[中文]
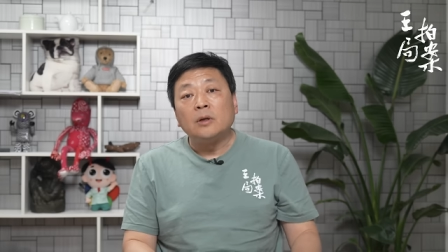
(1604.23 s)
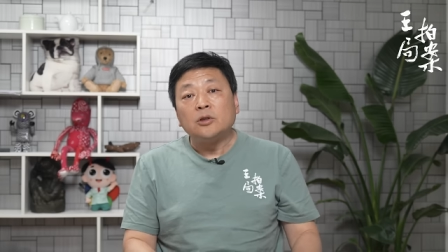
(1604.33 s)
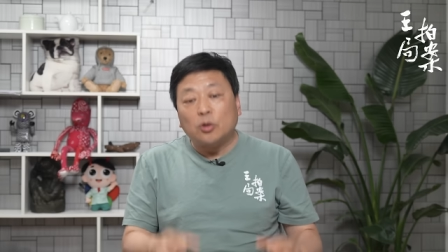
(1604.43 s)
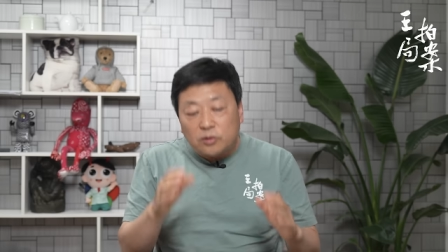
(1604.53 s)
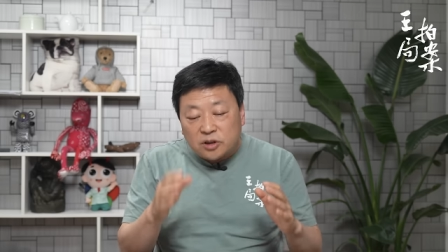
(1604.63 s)

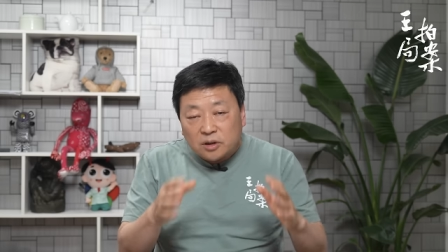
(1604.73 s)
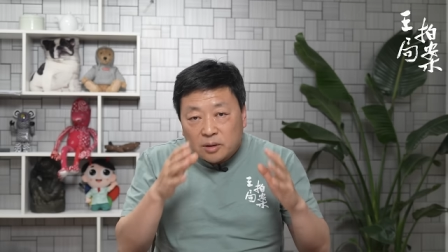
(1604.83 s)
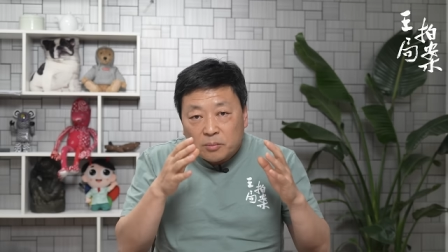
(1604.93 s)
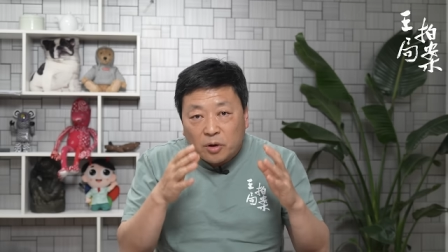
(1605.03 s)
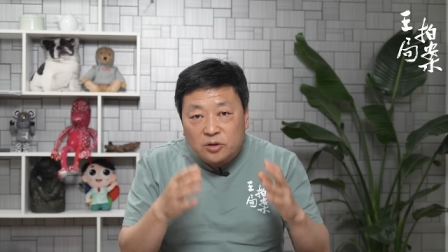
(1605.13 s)
从此，
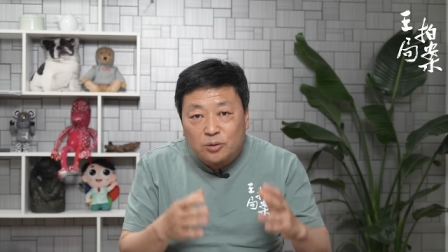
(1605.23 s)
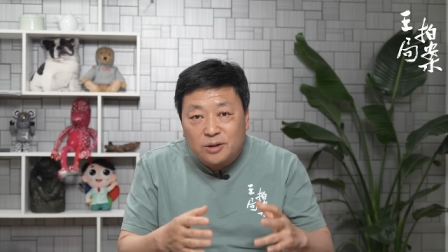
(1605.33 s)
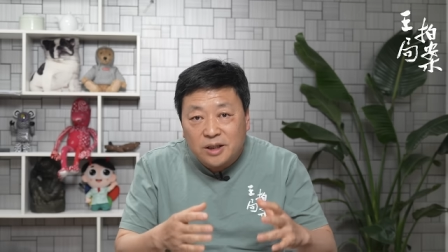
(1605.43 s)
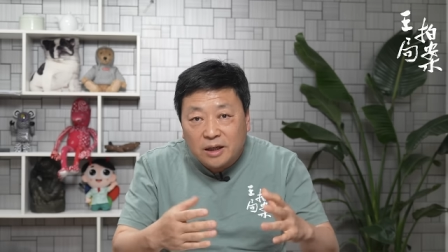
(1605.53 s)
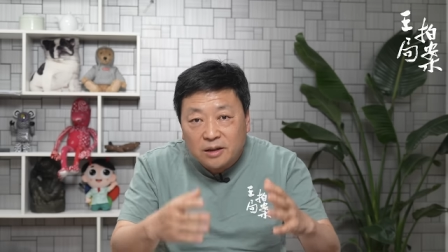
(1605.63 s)
毛泽东
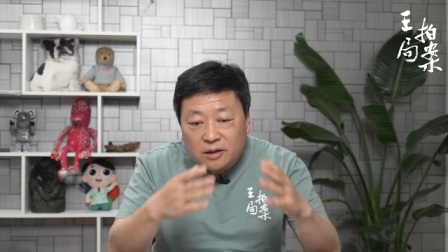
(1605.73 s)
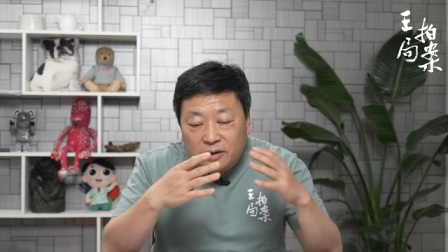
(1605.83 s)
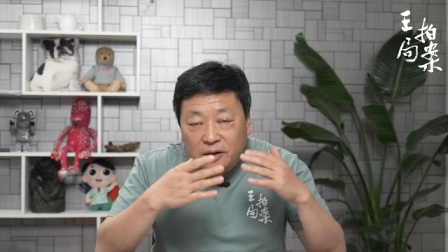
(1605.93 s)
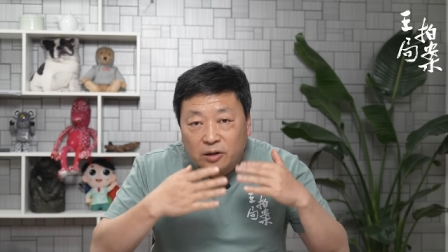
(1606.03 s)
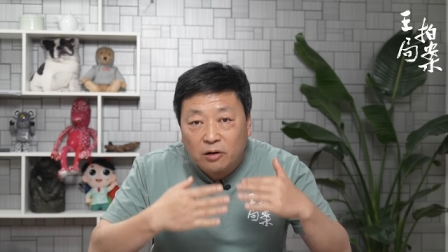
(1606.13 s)
建立的他
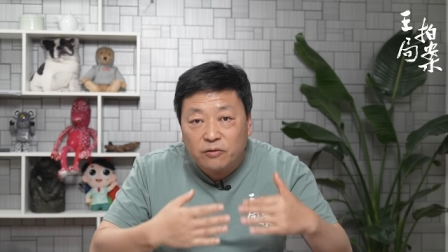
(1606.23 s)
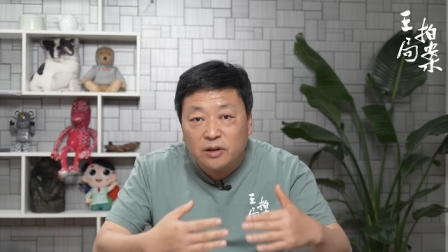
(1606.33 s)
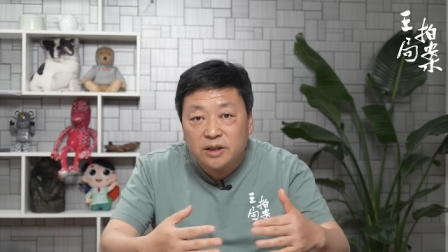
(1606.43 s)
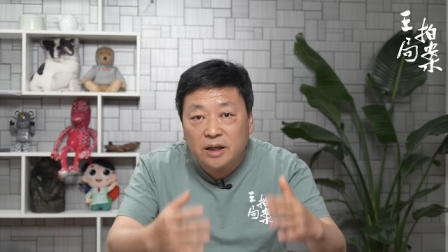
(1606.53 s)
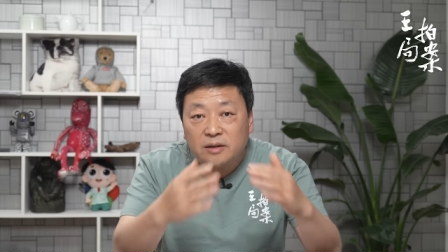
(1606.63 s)
那一套
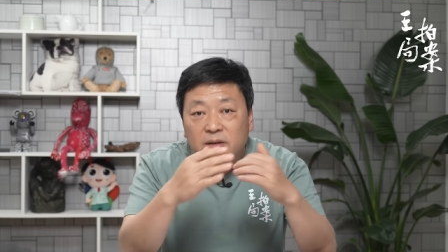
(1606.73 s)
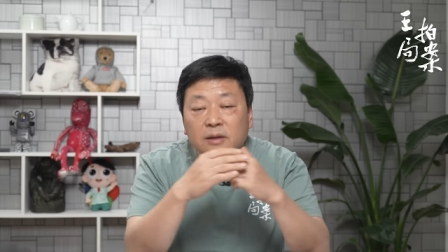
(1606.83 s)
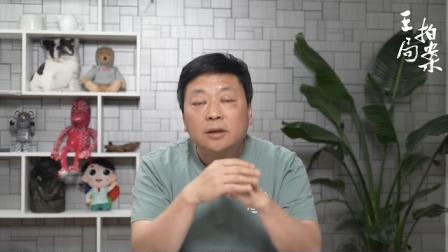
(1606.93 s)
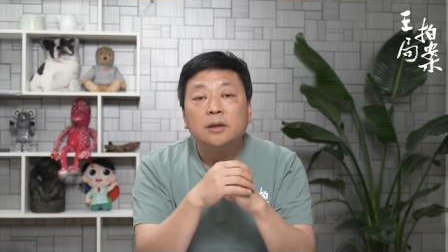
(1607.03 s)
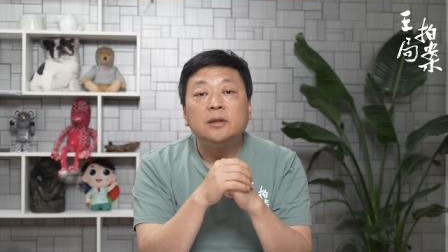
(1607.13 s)
封建
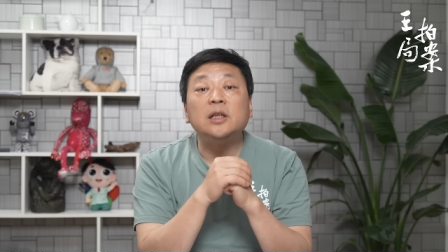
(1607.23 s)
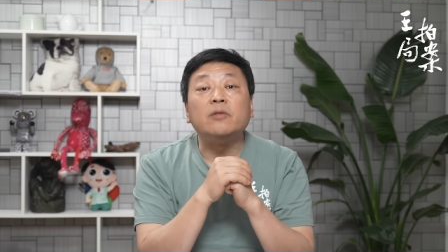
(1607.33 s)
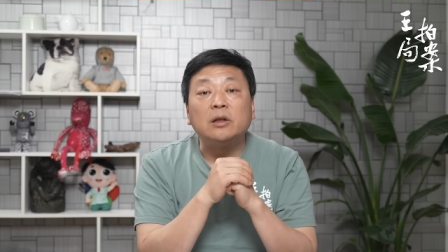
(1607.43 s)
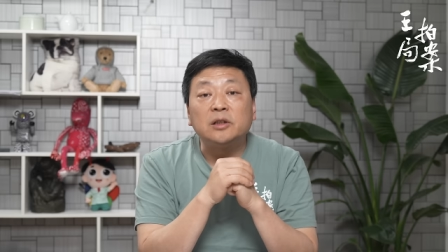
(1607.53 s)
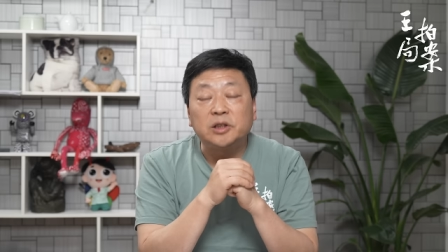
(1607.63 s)
帝
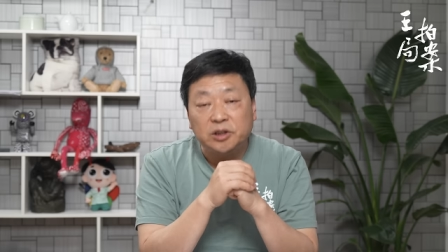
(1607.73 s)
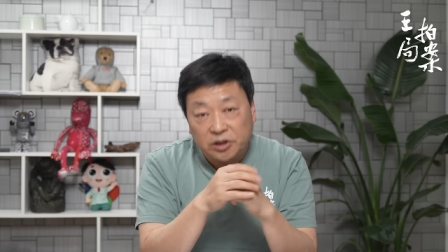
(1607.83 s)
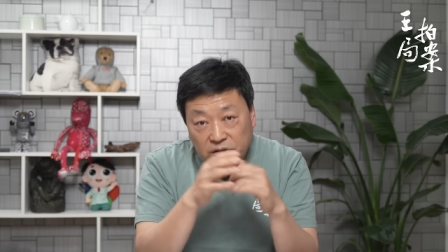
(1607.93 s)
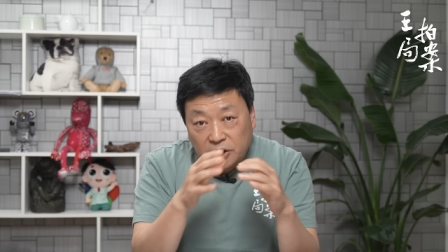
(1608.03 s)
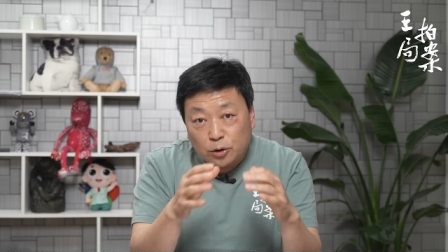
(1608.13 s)
王的体
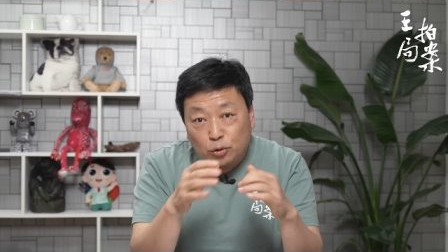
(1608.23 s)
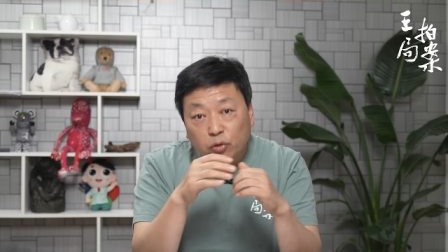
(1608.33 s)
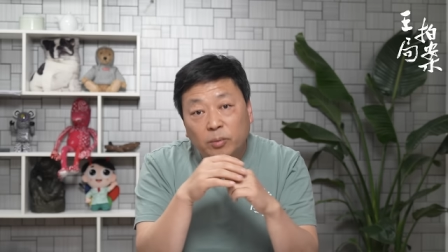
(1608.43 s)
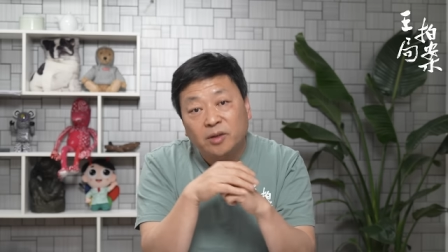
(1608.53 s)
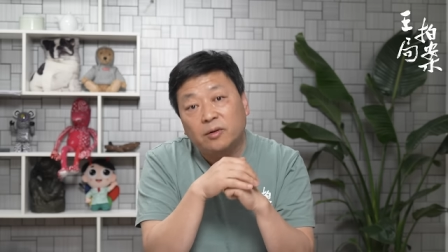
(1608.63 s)
系也就
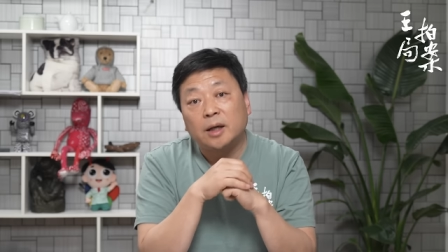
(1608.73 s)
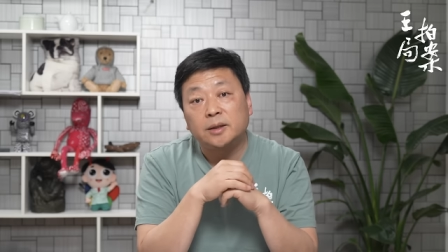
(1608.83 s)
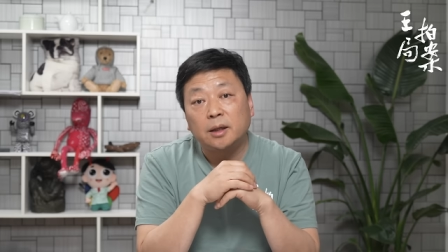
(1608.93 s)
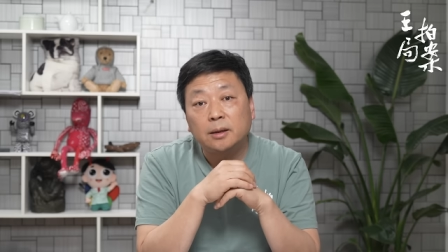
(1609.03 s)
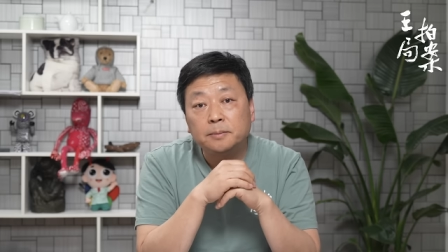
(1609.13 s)
土崩瓦
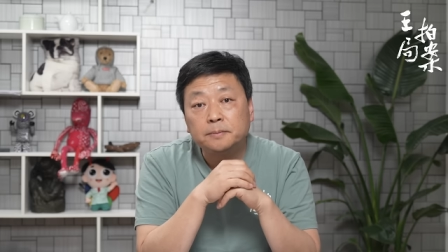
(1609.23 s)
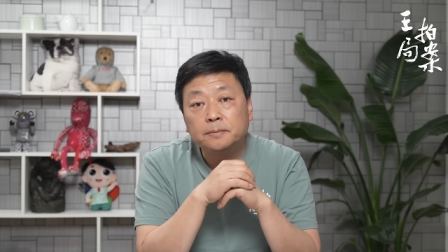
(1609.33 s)
解了。